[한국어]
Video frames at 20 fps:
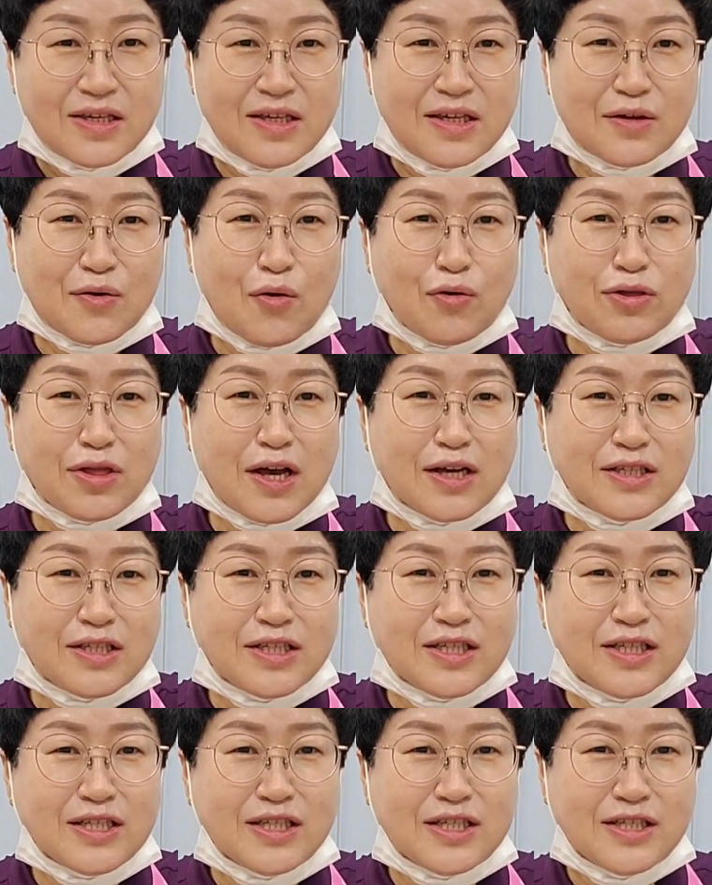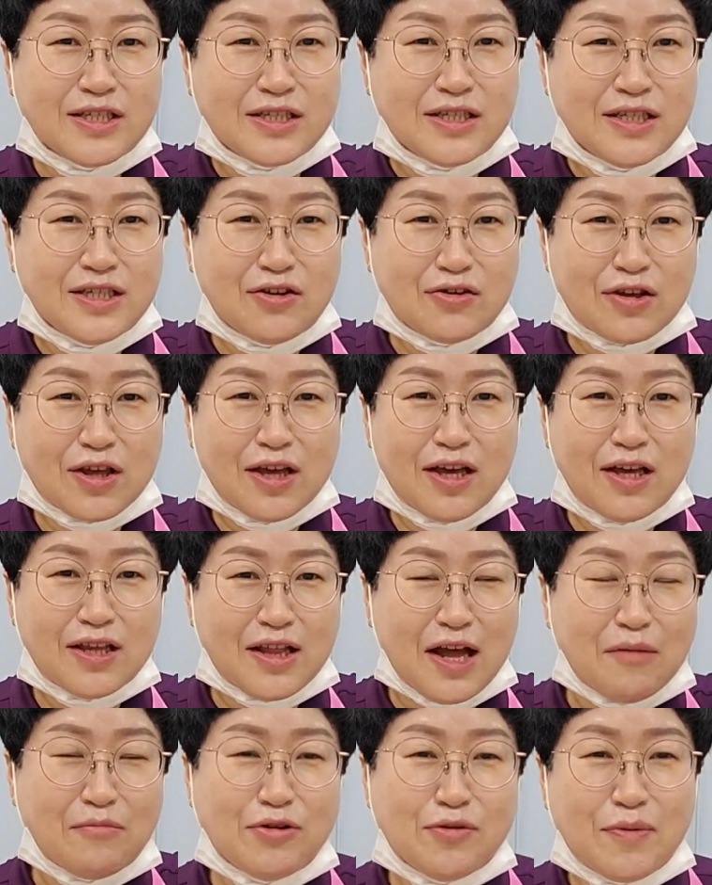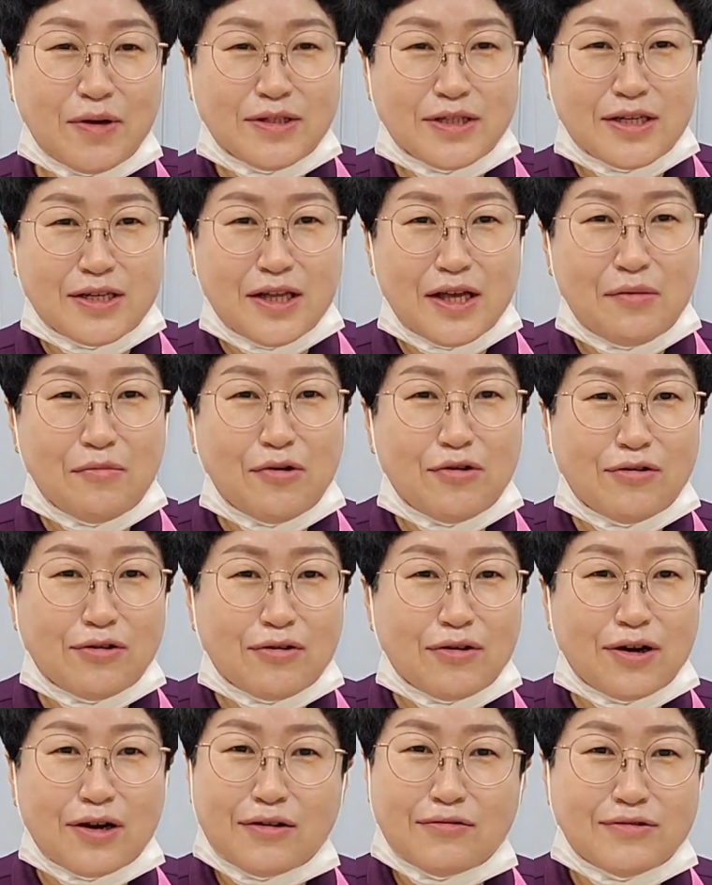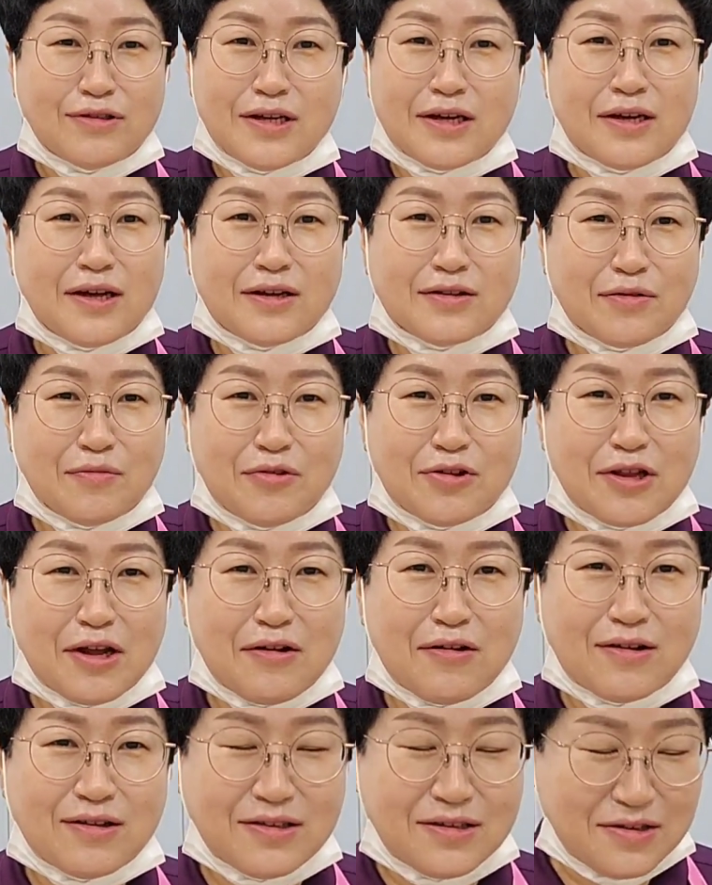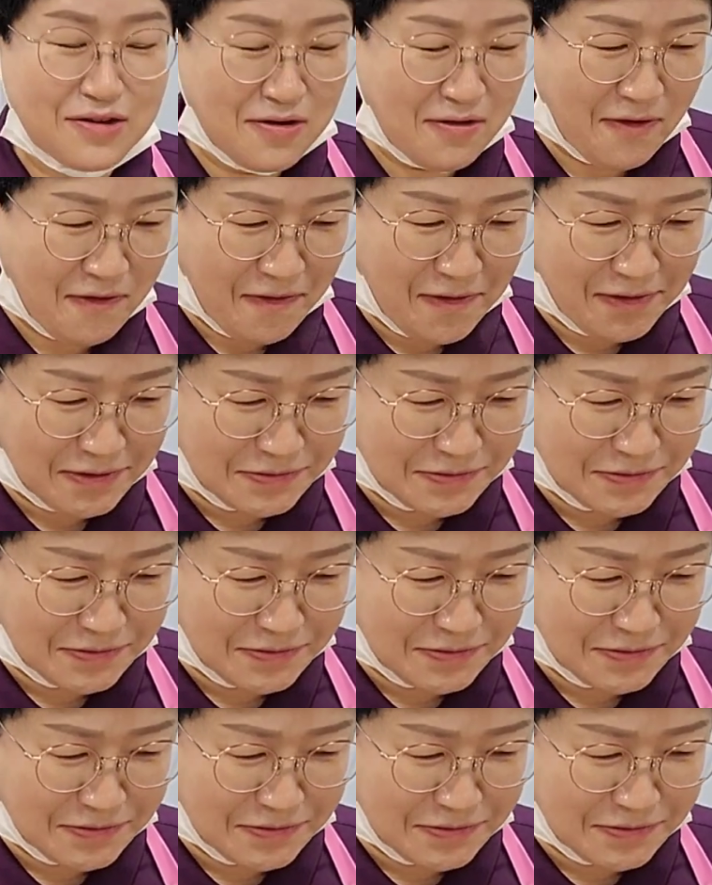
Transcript: 이 꽃다지를 이렇게 나물반찬 해 먹을 거라고 생각도 못 했거든요